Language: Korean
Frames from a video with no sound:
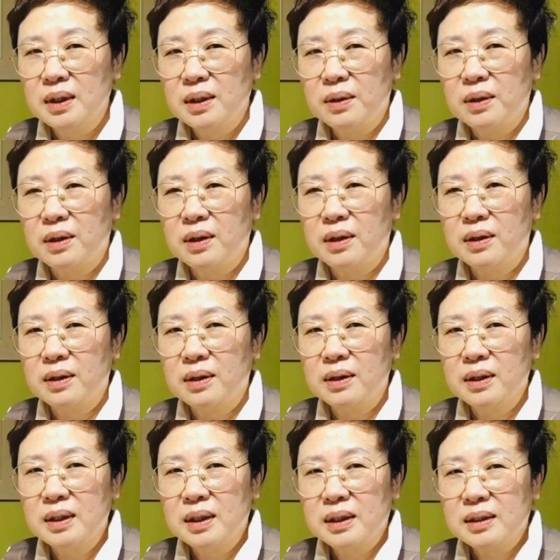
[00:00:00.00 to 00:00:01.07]

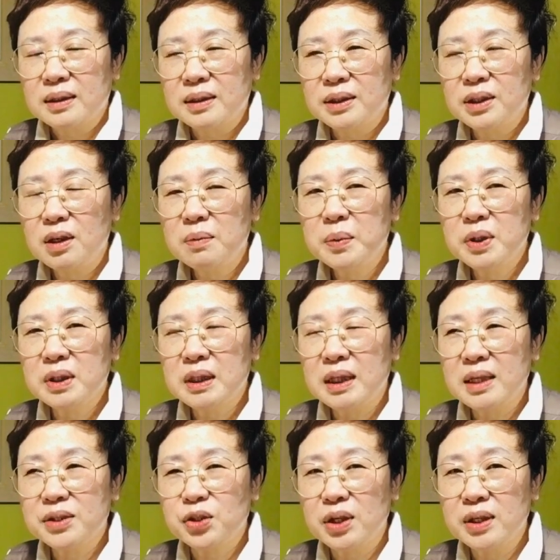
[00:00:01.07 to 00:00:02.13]
어, 그
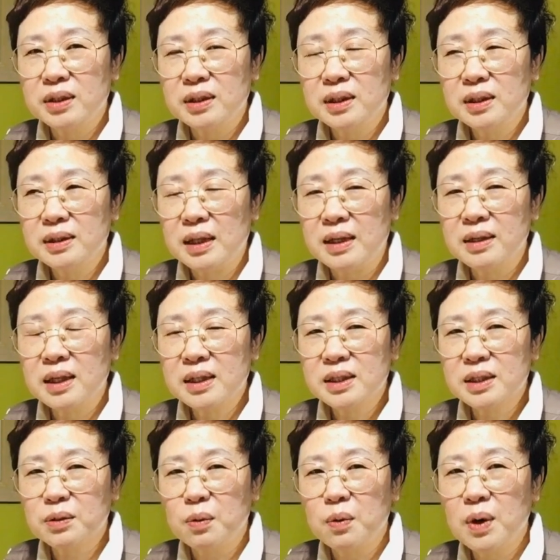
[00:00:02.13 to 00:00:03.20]
시어머니의 죄를
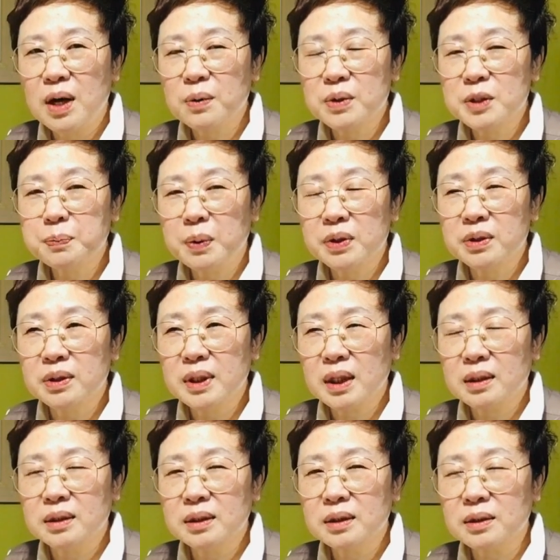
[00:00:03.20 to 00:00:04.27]
낱낱이 고하고 싶었는데
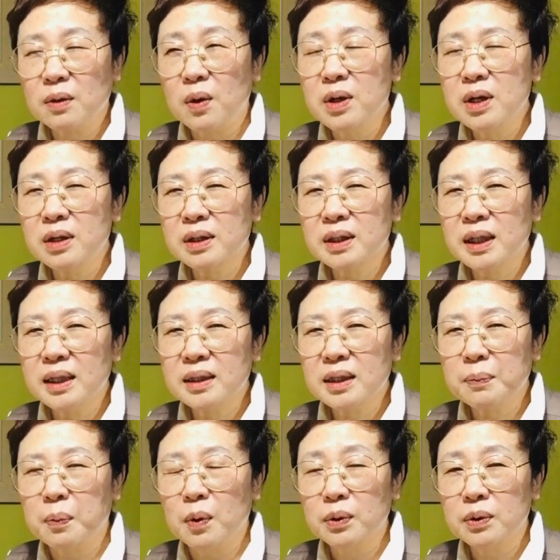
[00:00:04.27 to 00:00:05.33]
그 권력이라는
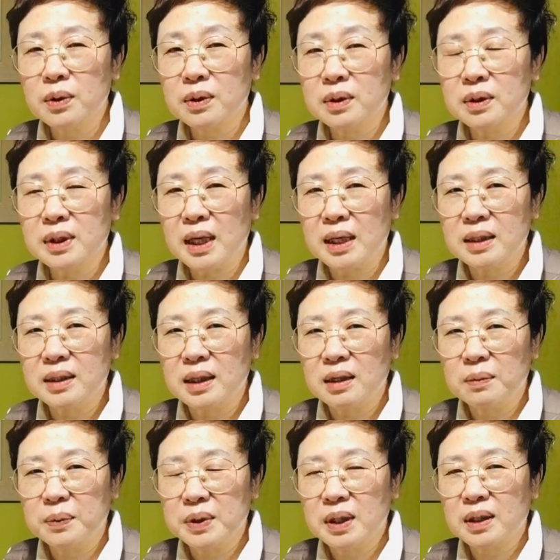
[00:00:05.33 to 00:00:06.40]
게 보통 큰 게
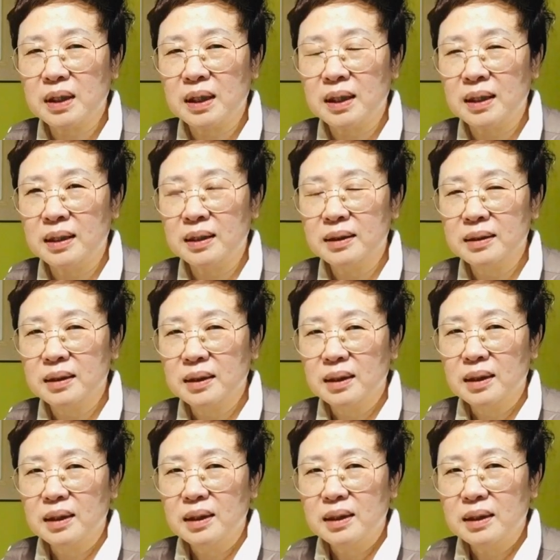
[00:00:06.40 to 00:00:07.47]
아니네요 보니까
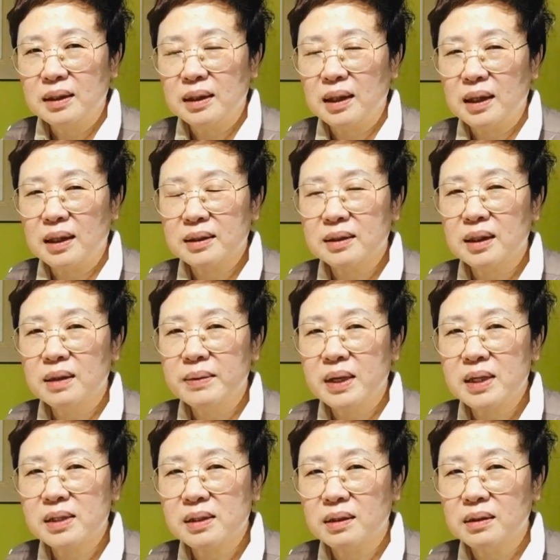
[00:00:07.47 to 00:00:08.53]
야
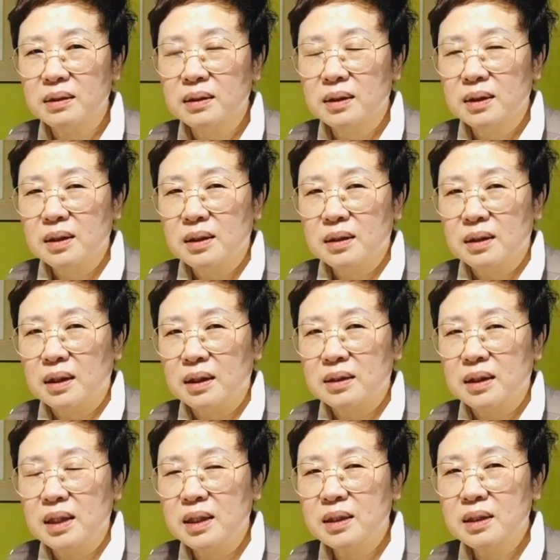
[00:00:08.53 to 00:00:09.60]
드라마에서 아,
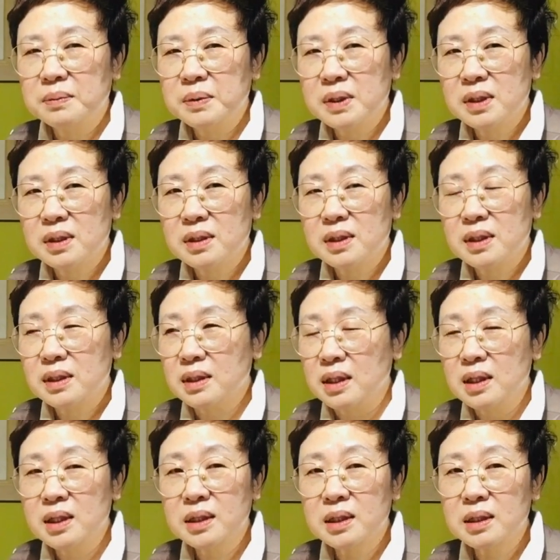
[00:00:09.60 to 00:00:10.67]
JTBC,
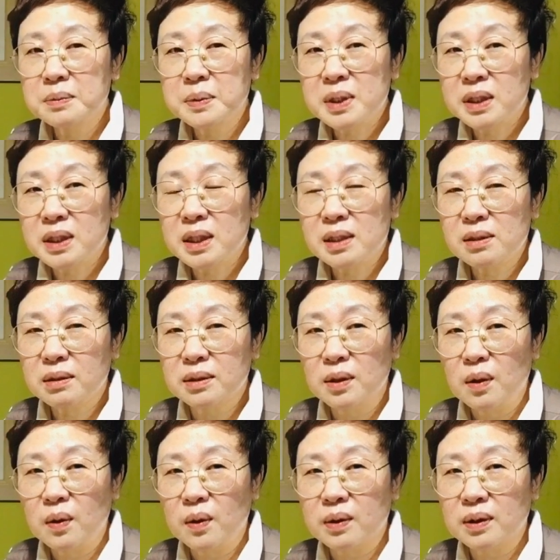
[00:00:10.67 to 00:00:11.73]
JTBC에서
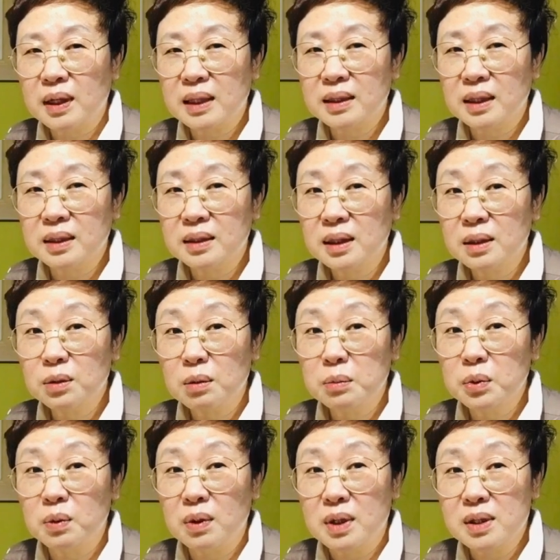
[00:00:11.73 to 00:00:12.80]
그런 거를 하다니 난 너무
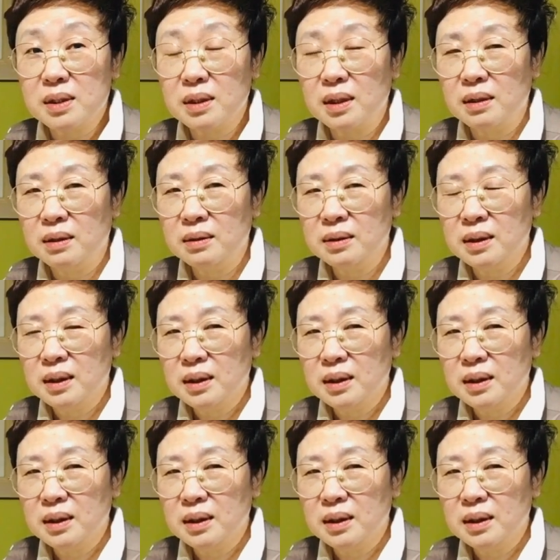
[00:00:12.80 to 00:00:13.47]
놀랐어요